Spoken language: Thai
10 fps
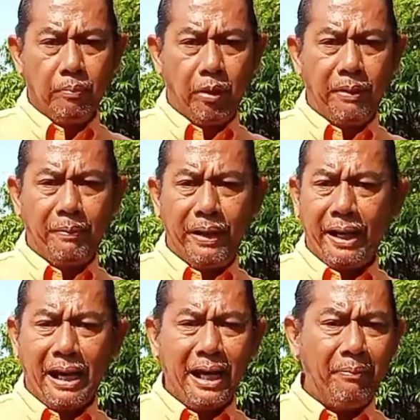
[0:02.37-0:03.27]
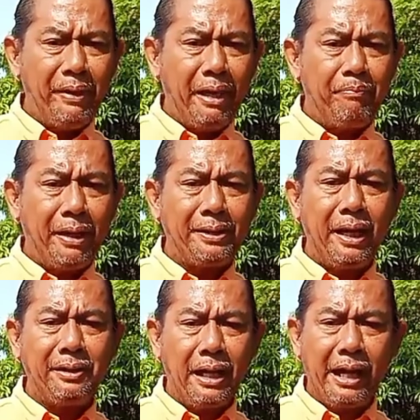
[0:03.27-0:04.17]
พบกับรายการอัปเดตประเท
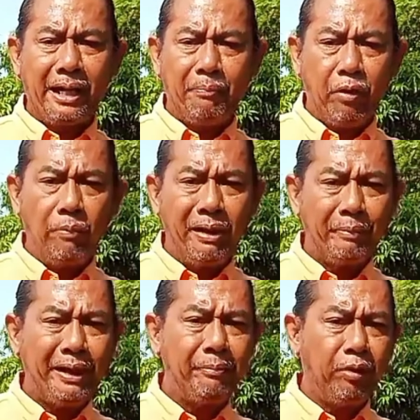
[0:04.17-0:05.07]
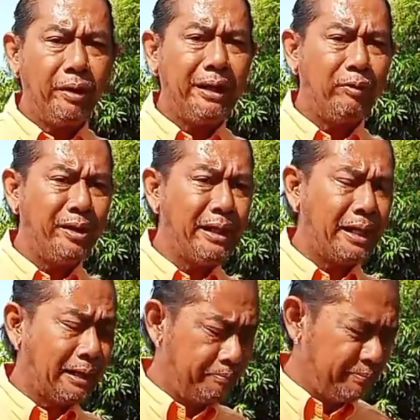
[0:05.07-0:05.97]
ศไทยกับผมครับ กิจพลเดชวิสัย
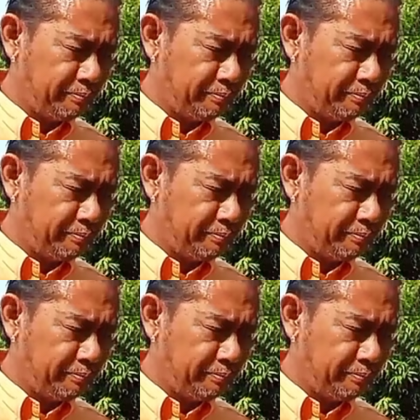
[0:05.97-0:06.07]
ครับ